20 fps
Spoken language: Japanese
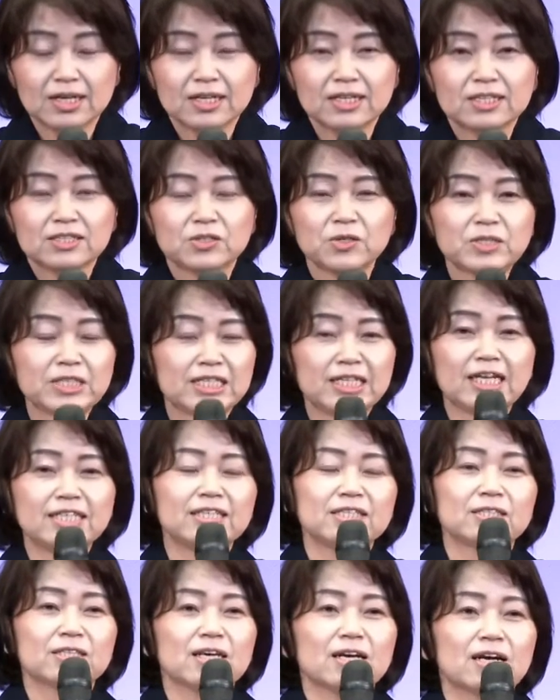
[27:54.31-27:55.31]
そうじゃないんで
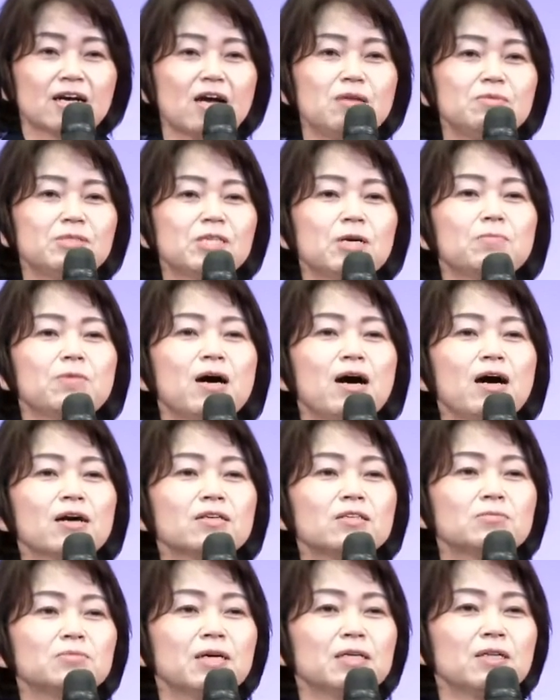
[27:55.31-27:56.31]
す。神様あく
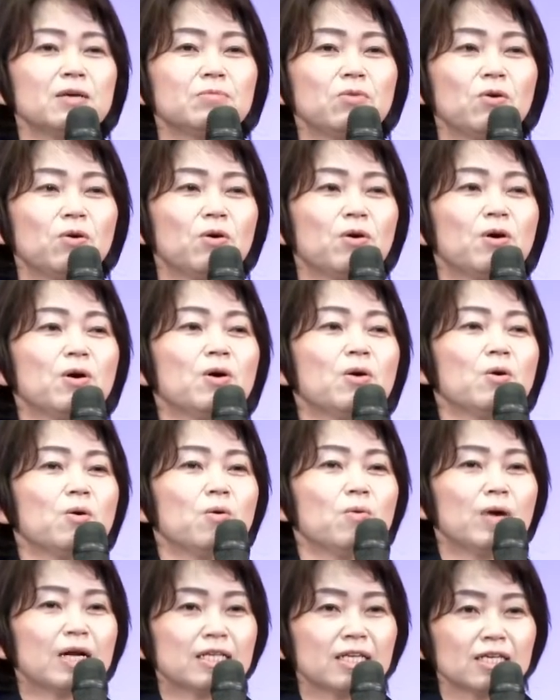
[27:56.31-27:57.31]
までも
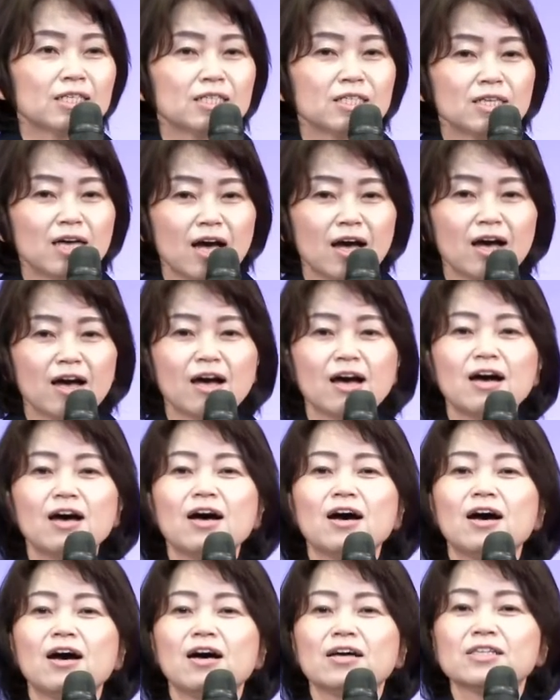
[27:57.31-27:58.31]
私が
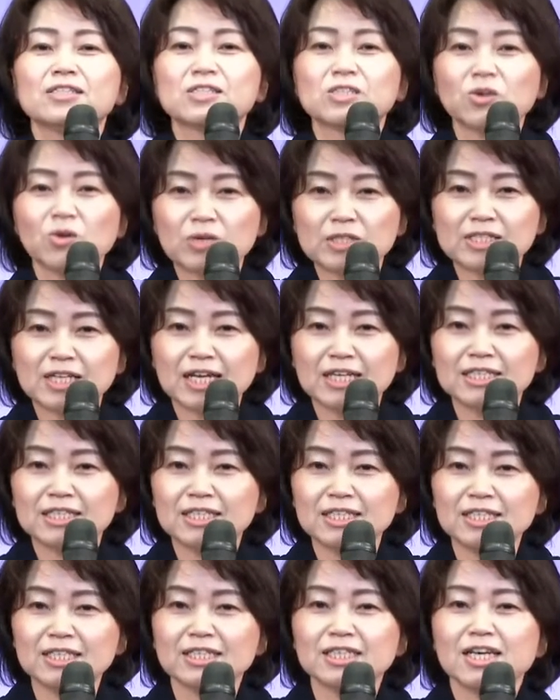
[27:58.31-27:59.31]
存在
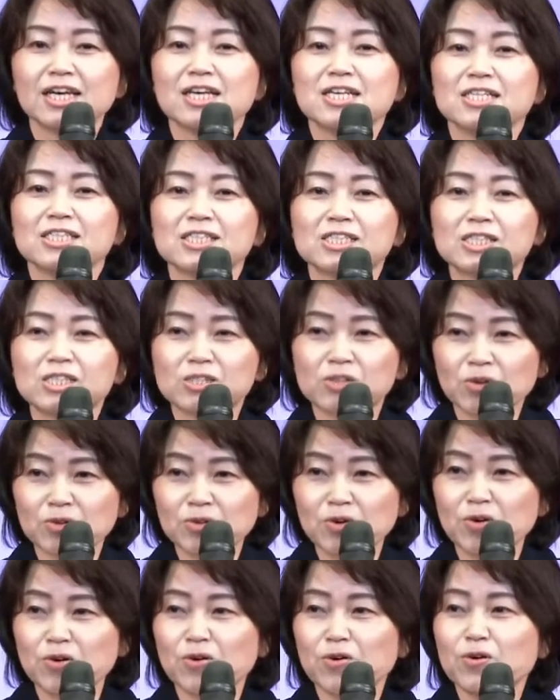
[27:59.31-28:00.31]
し、そ
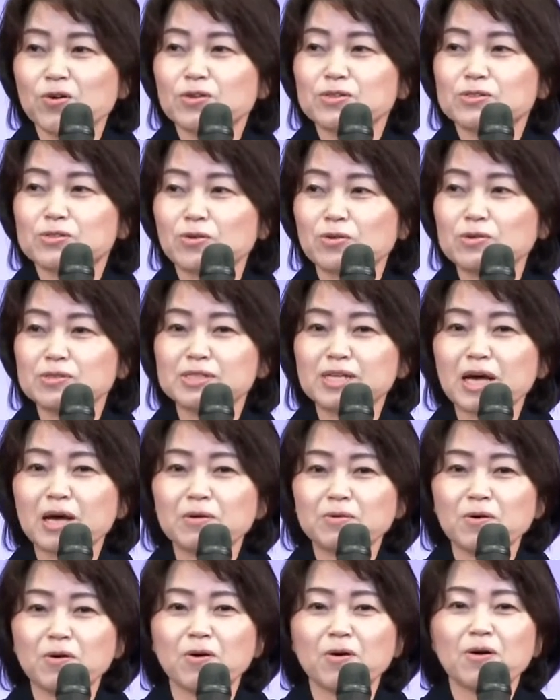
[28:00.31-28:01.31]
の存在
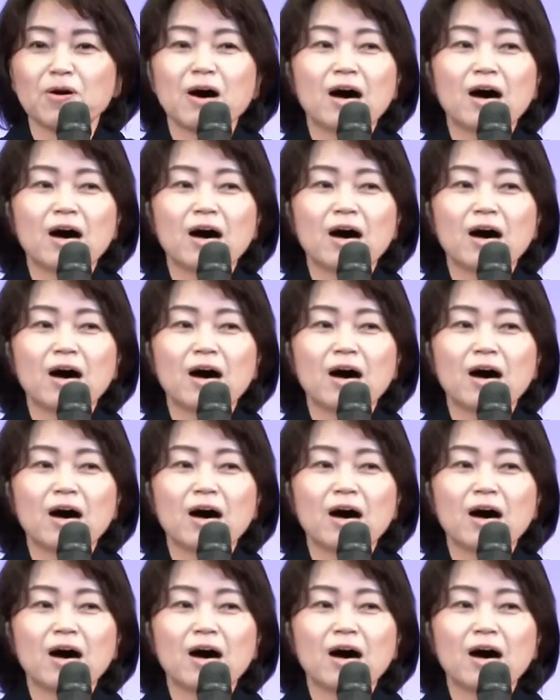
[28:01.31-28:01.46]
を